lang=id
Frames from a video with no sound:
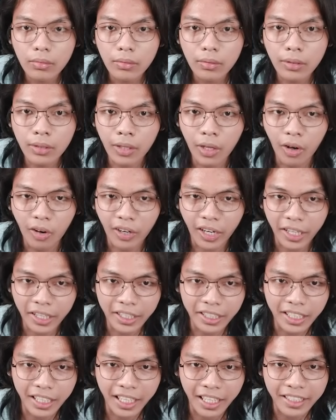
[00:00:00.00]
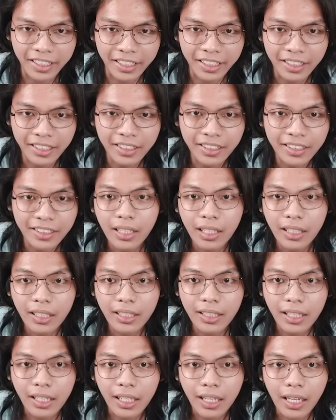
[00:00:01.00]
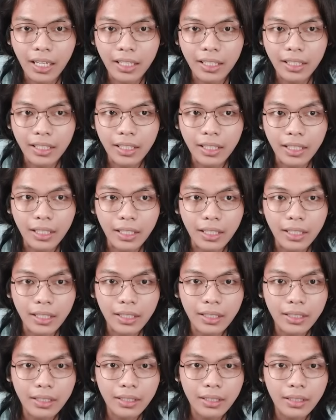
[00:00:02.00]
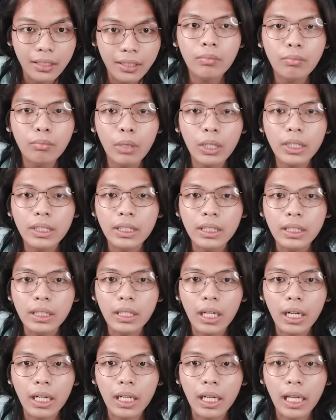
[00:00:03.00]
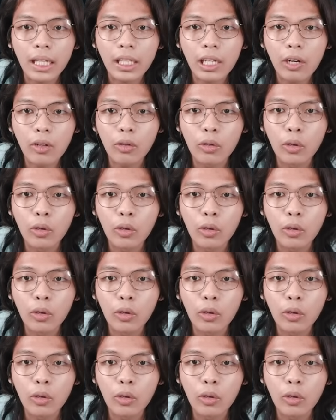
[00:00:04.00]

No, kayaknya dekat deh. Kayaknya dekat deh. Mana sih? Gak kelihatan loh.